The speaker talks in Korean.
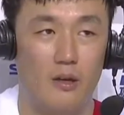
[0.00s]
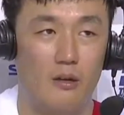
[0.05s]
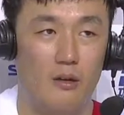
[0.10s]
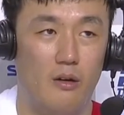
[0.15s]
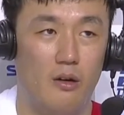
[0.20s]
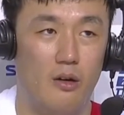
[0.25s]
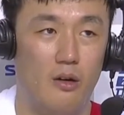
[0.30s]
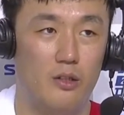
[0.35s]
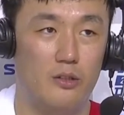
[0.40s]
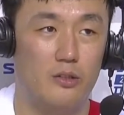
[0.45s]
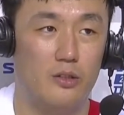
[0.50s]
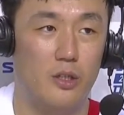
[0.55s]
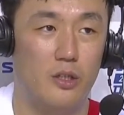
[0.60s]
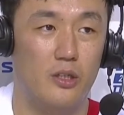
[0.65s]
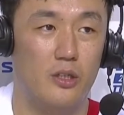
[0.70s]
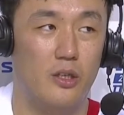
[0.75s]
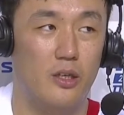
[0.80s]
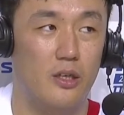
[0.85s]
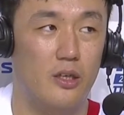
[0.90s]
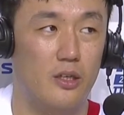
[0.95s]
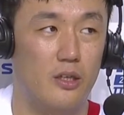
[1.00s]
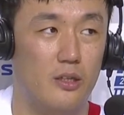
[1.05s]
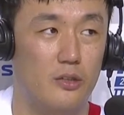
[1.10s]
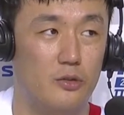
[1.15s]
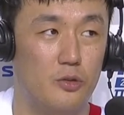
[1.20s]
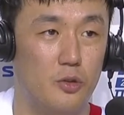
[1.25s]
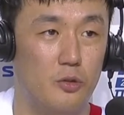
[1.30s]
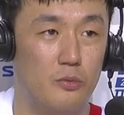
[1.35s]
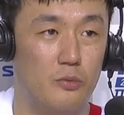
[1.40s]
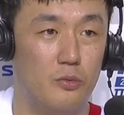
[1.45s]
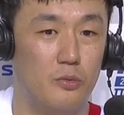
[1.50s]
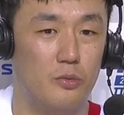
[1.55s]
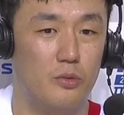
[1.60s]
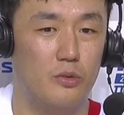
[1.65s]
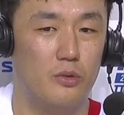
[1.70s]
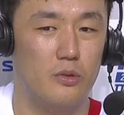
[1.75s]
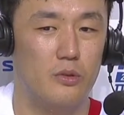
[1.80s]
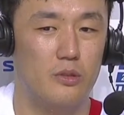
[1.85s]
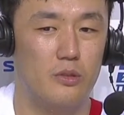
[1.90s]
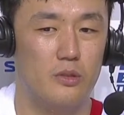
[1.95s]
어, 저희가 좀
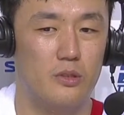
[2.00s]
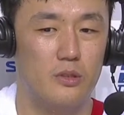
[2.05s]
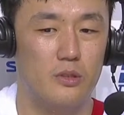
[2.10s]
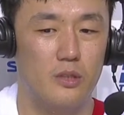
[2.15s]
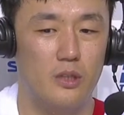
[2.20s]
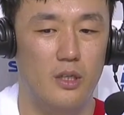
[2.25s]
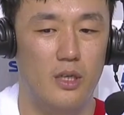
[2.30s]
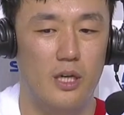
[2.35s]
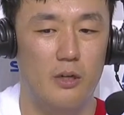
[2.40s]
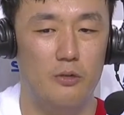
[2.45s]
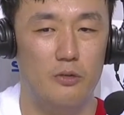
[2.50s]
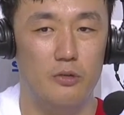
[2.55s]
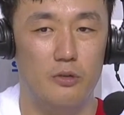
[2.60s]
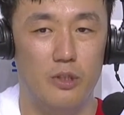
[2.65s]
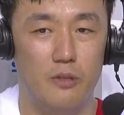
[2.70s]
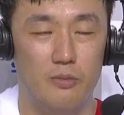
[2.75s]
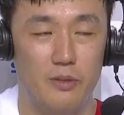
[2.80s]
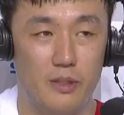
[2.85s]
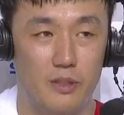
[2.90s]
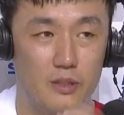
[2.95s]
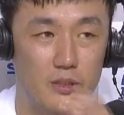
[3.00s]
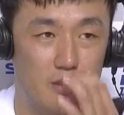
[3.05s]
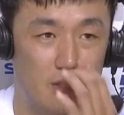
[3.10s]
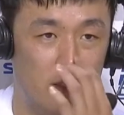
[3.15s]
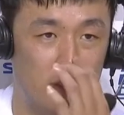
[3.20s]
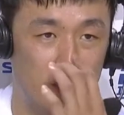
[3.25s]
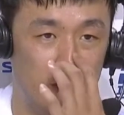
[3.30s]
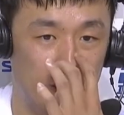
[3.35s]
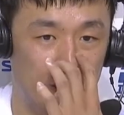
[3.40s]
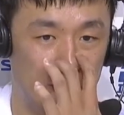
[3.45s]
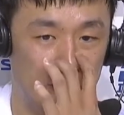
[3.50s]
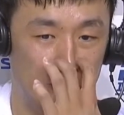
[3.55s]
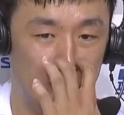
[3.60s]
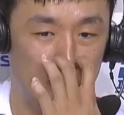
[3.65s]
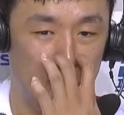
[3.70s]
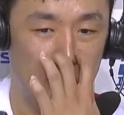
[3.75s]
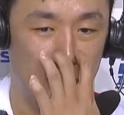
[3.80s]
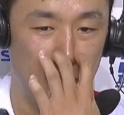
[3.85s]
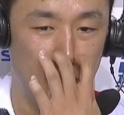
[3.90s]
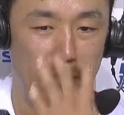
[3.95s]
일 라운드에 비해서 이제 지금
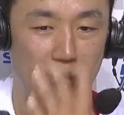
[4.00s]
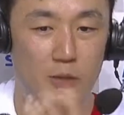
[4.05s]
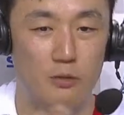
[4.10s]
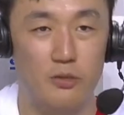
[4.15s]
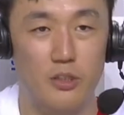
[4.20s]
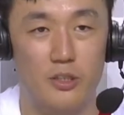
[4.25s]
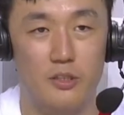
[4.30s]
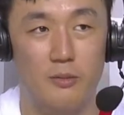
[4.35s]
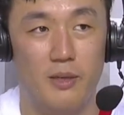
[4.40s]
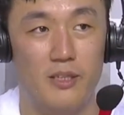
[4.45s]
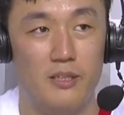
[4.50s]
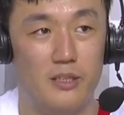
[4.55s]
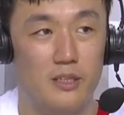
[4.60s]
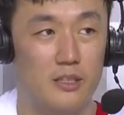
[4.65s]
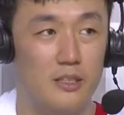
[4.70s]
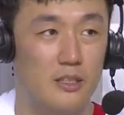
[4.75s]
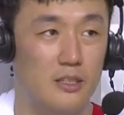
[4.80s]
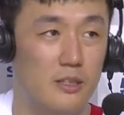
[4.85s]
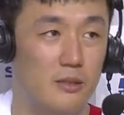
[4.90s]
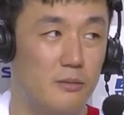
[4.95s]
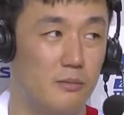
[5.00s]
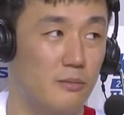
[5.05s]
좀 리바운드에서 많이 지금